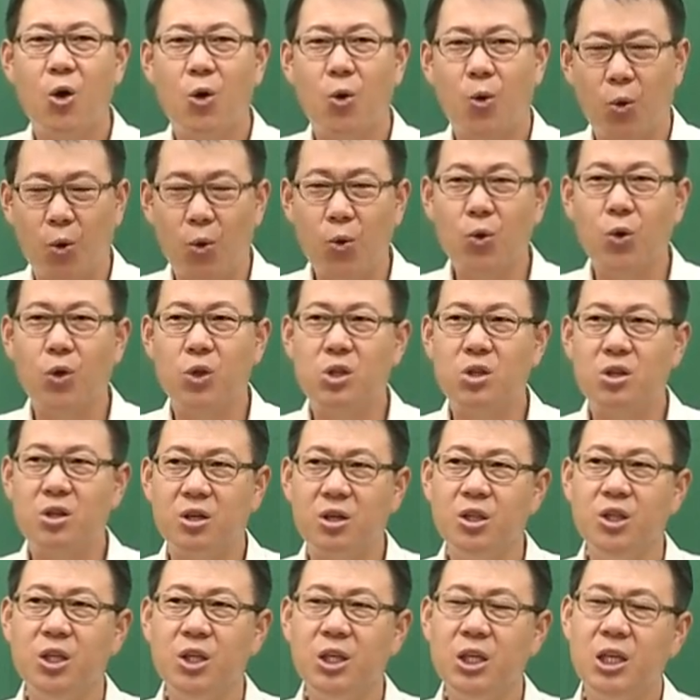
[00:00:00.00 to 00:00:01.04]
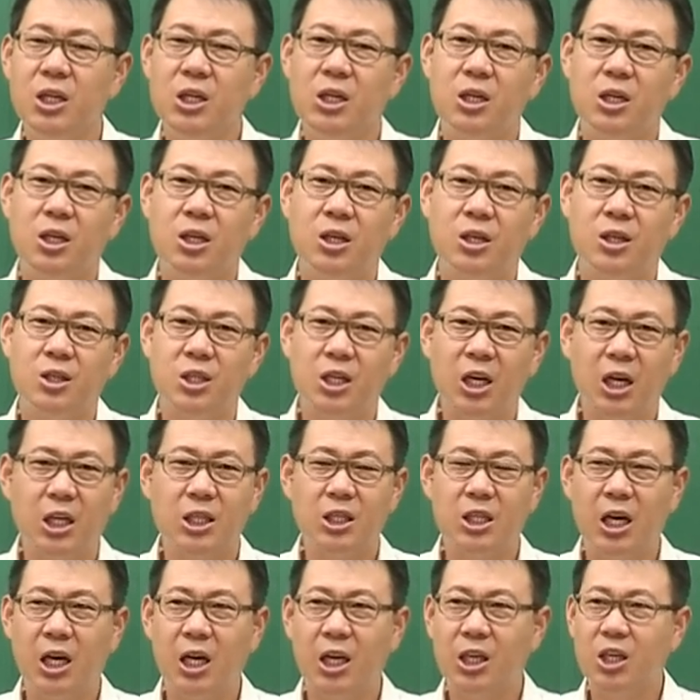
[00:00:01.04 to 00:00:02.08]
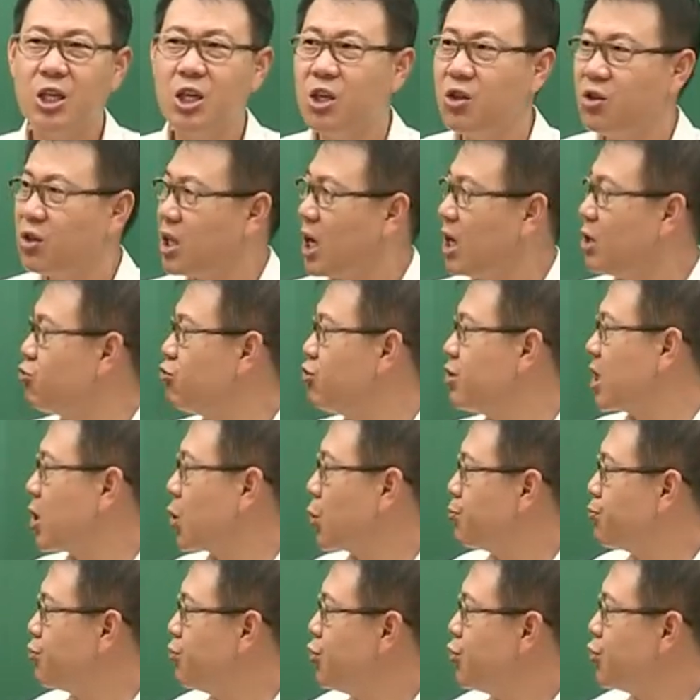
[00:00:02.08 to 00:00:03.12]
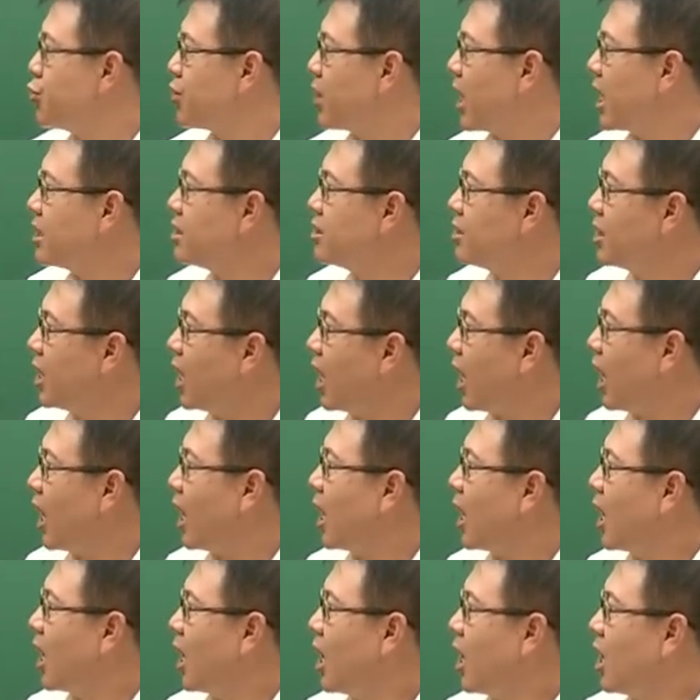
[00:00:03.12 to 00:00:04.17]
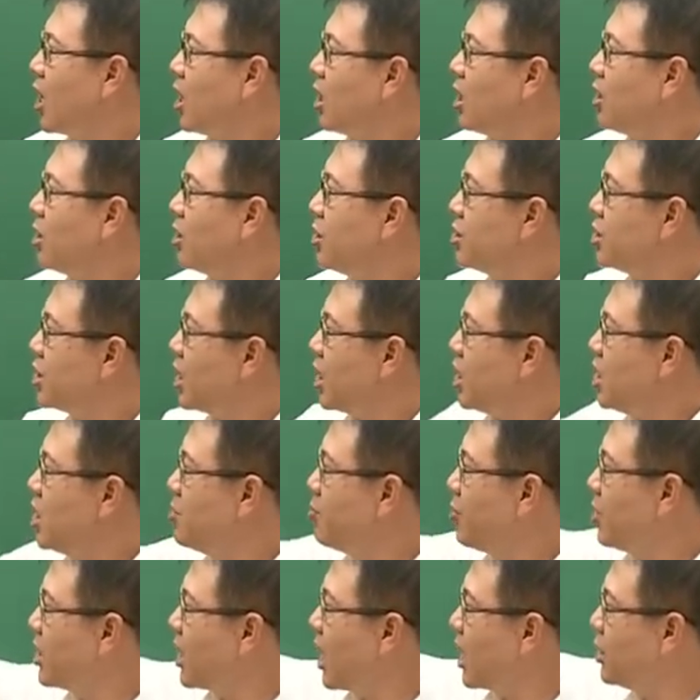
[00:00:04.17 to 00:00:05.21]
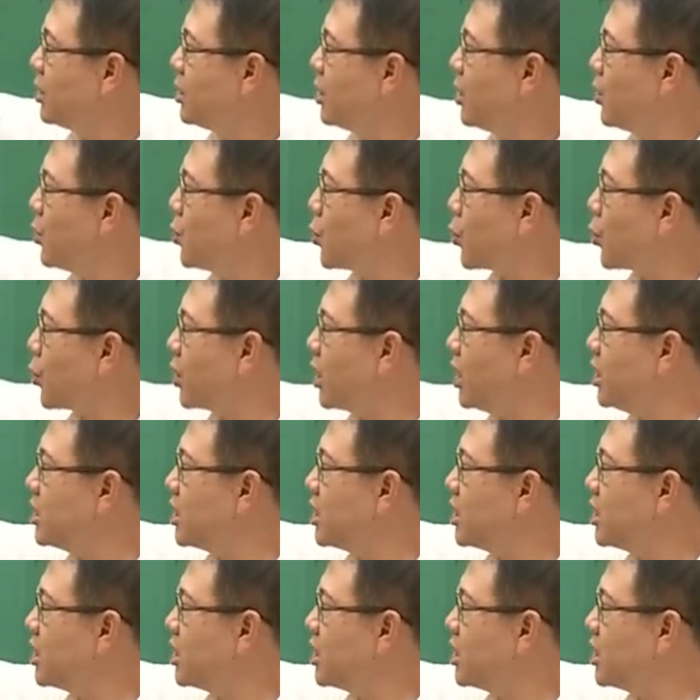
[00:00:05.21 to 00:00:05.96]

그런 것들은 어 제가 이제 기타 주제로 분류를 하는데 어 이제 이번에는 이렇게